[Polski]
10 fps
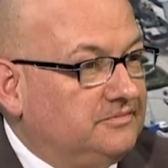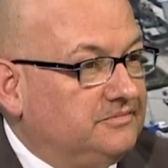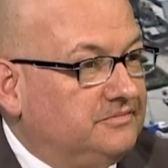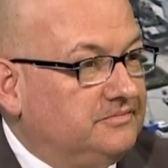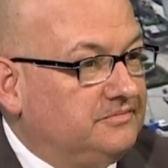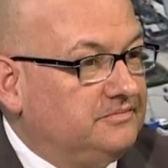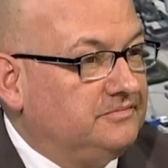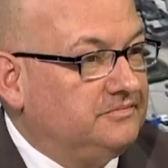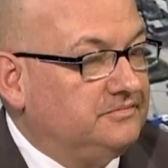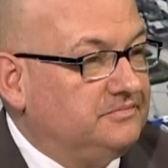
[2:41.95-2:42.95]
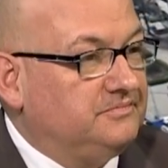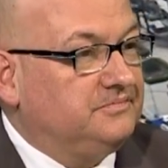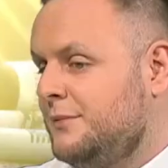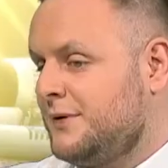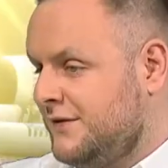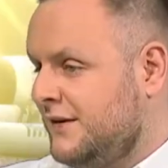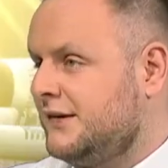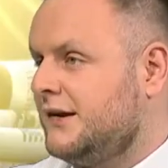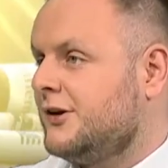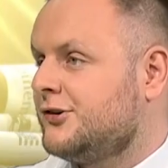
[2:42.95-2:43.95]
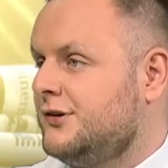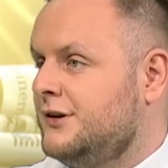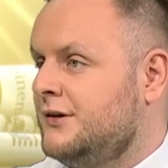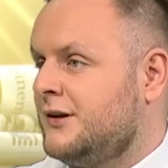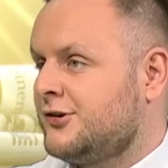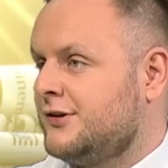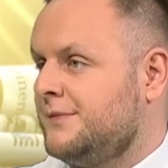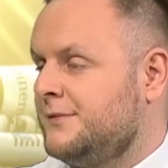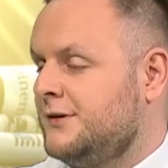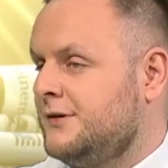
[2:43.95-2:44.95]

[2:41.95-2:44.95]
Zmniejsza się, bo działa prewencja, czyli nasze,